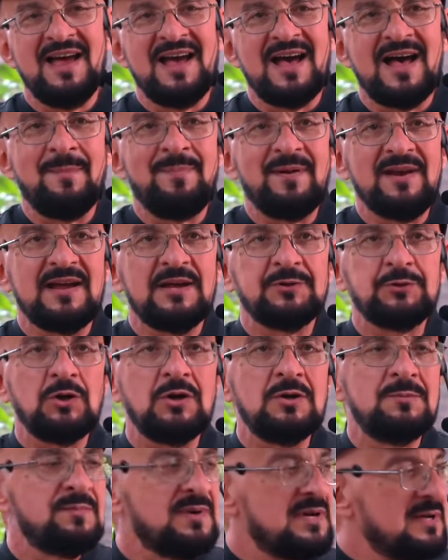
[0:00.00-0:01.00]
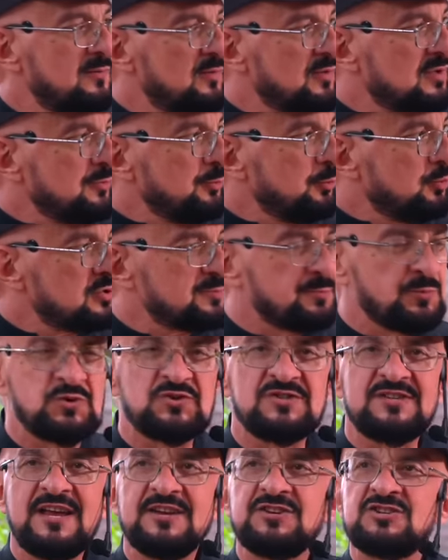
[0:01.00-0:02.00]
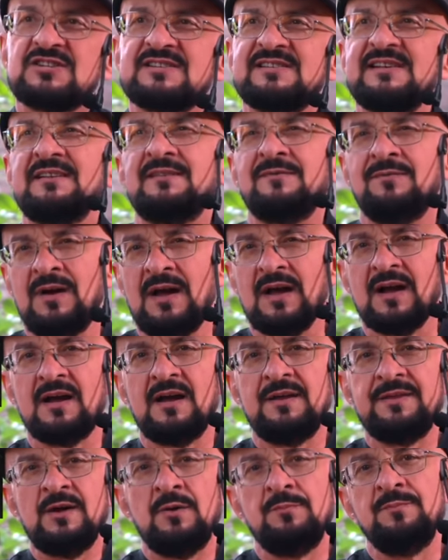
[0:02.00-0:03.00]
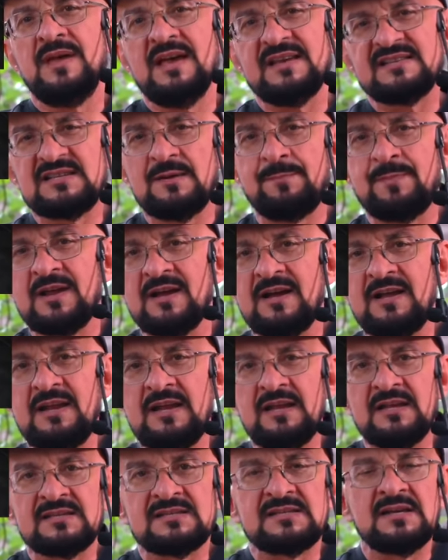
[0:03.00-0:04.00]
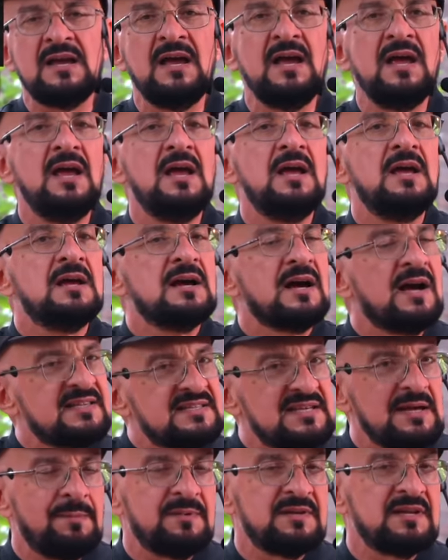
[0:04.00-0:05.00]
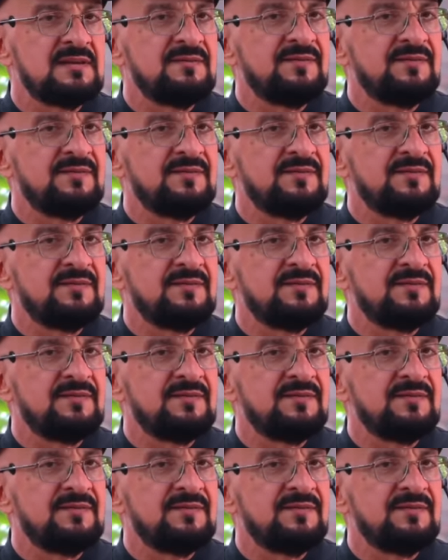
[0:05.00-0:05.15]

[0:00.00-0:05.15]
А приготовим мы его ну, спустя часа два, когда мясо прогреется хотя бы до